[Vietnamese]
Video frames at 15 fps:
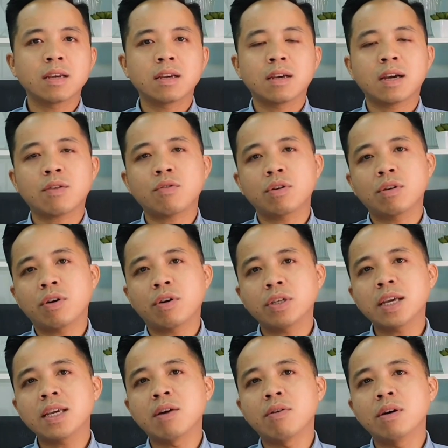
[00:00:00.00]
hay còn nói
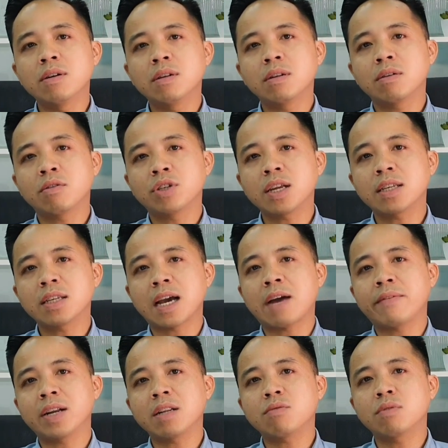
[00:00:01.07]
dễ hiểu hơn đó chính là nhà
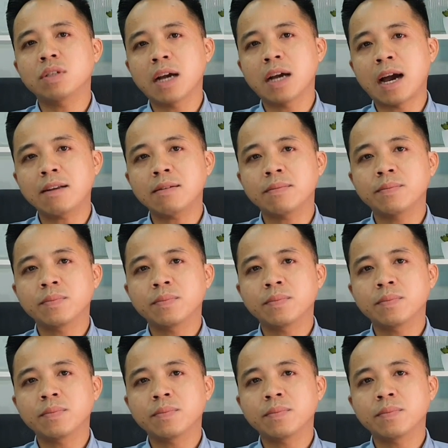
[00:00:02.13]
và đất dự án.